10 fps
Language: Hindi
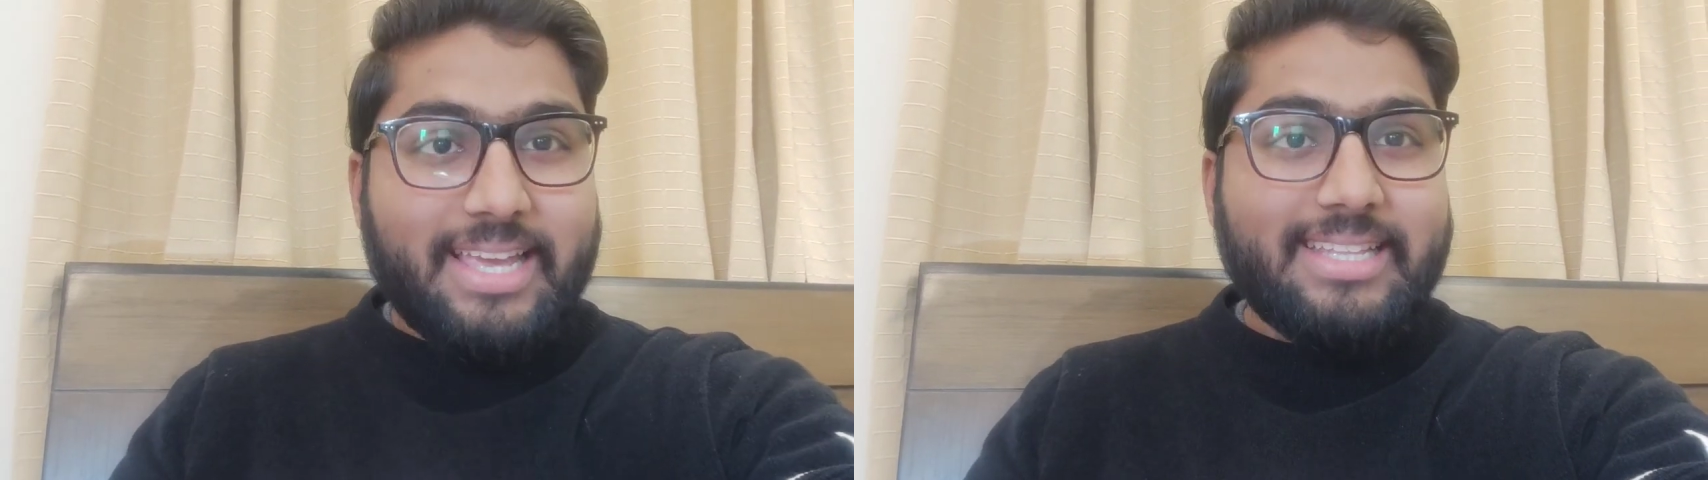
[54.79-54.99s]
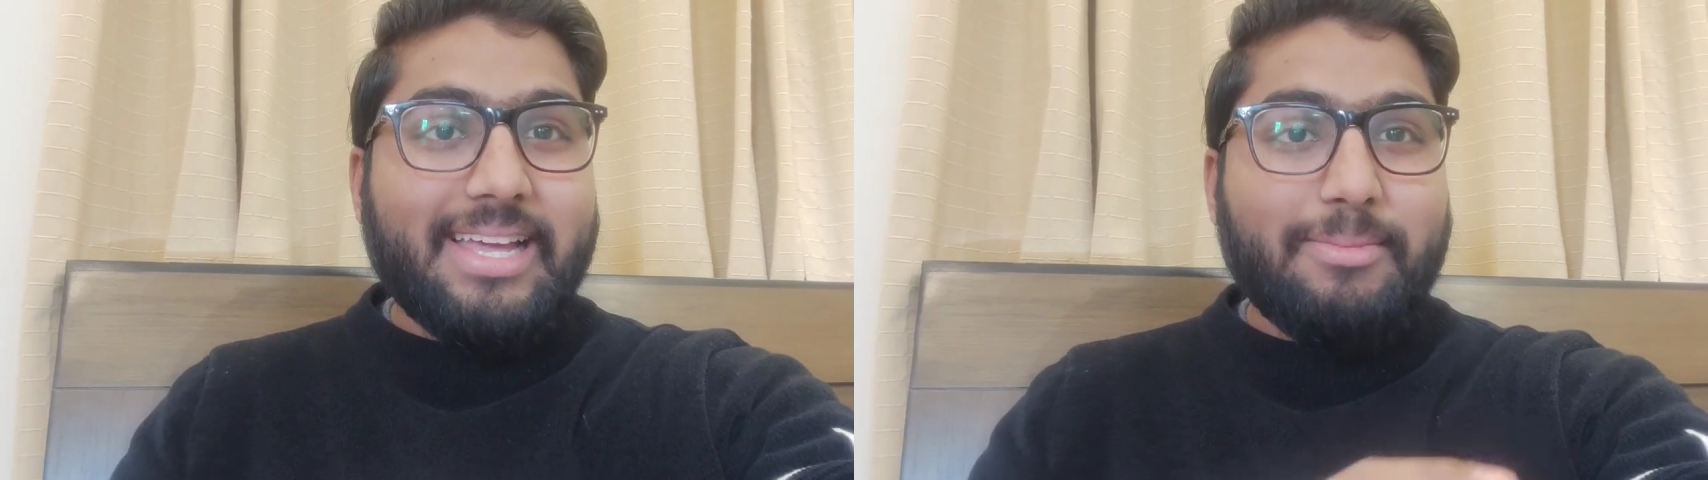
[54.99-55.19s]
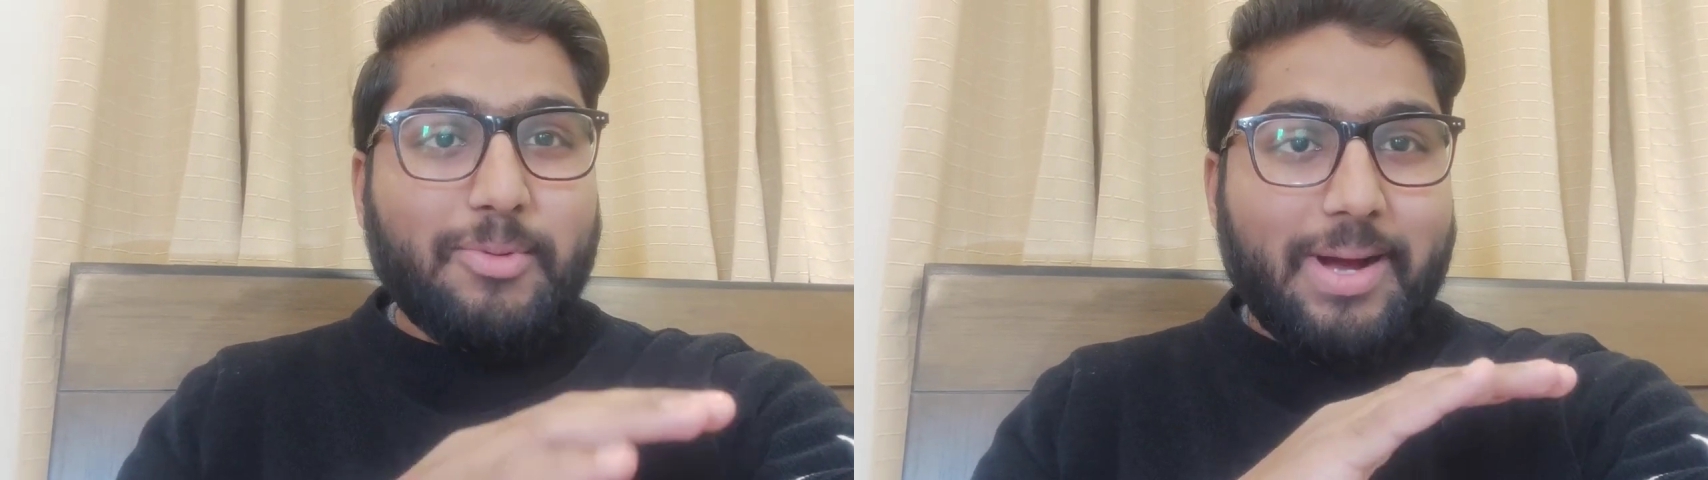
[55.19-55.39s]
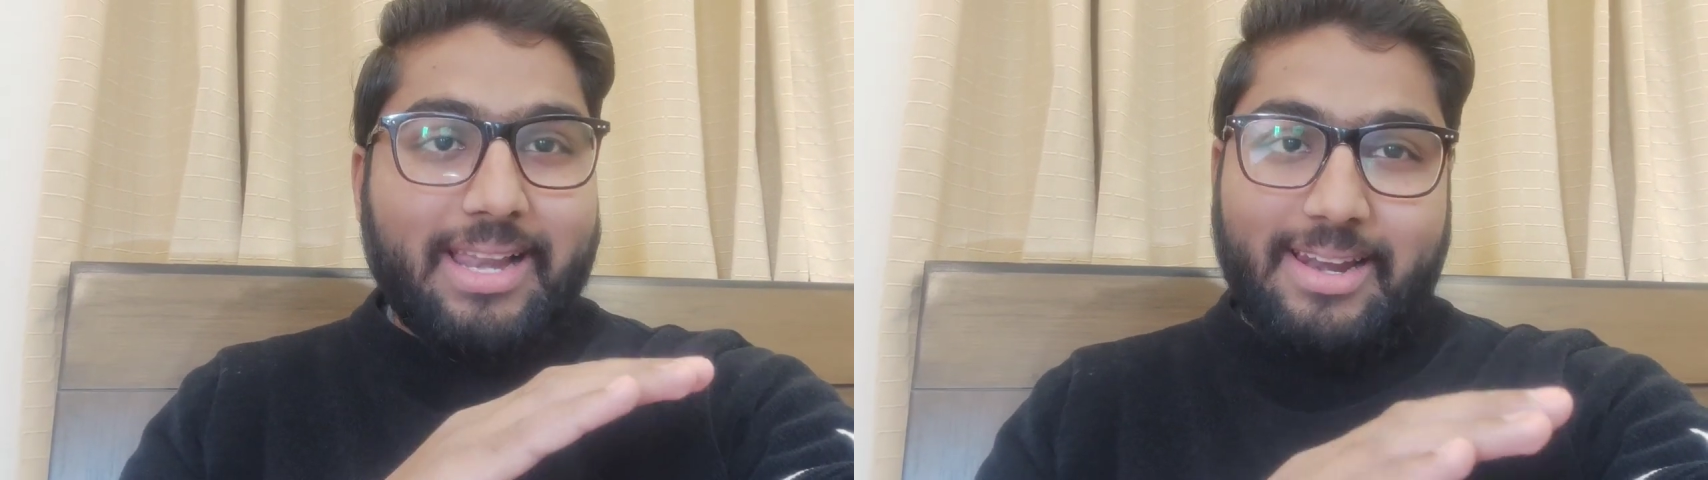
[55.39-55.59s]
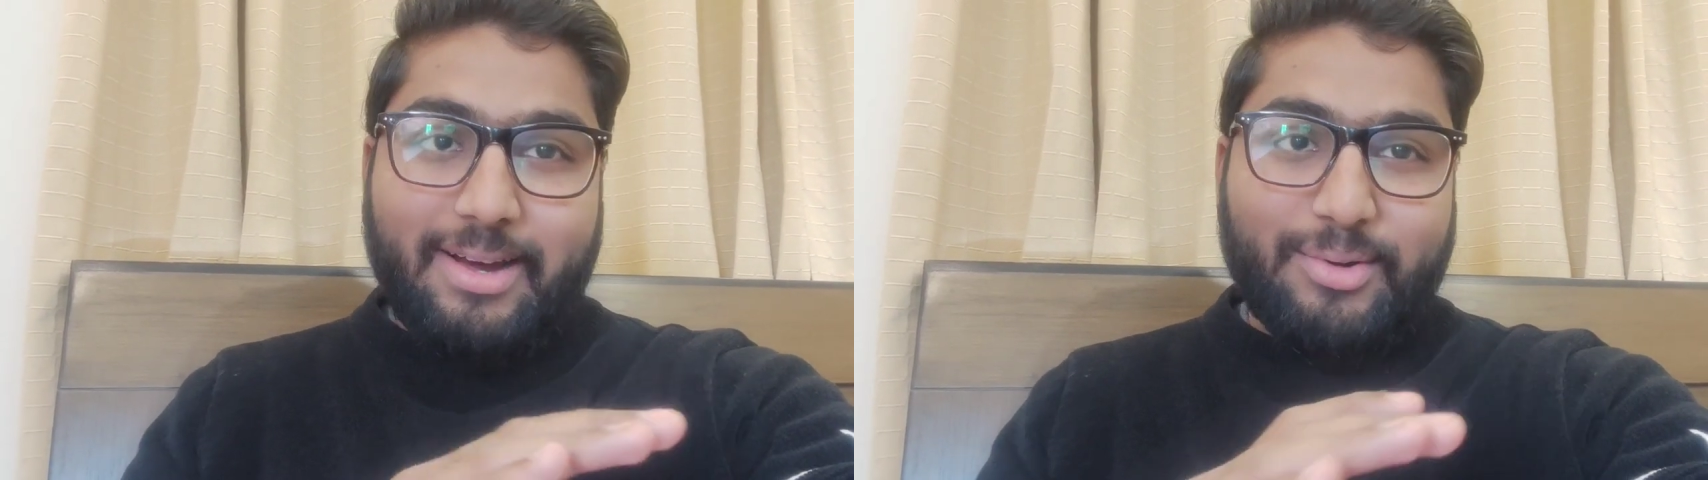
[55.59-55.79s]
के अंदर
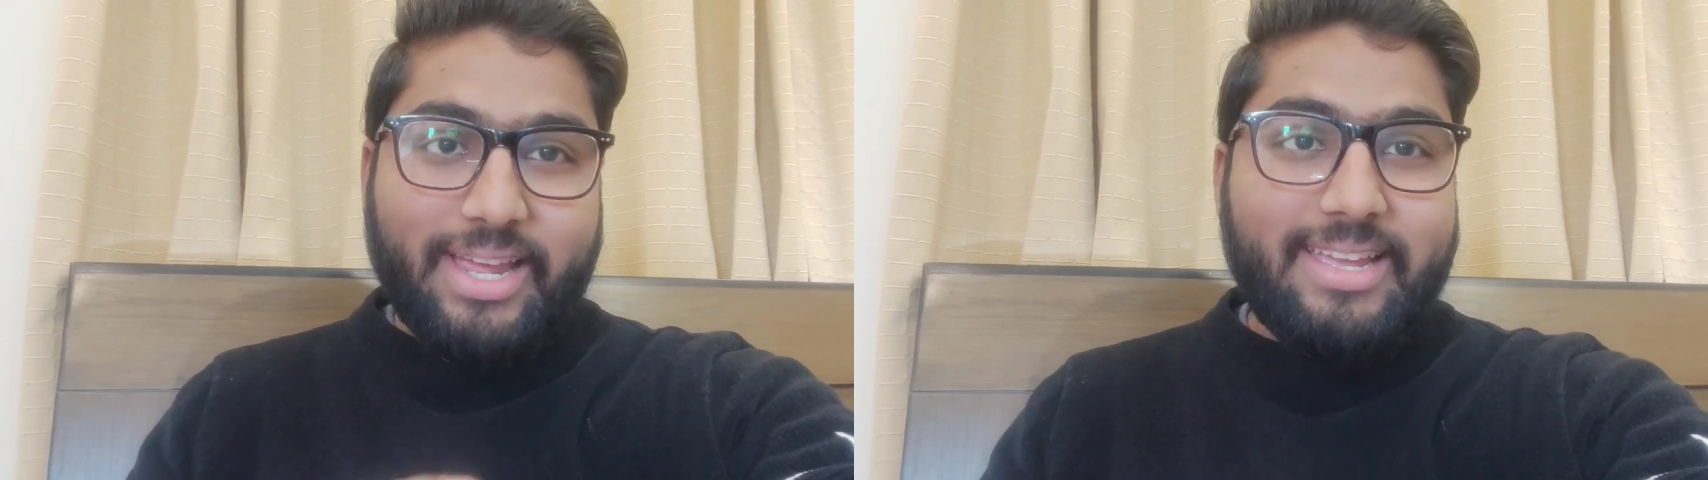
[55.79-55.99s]
मोबाइल अलाउ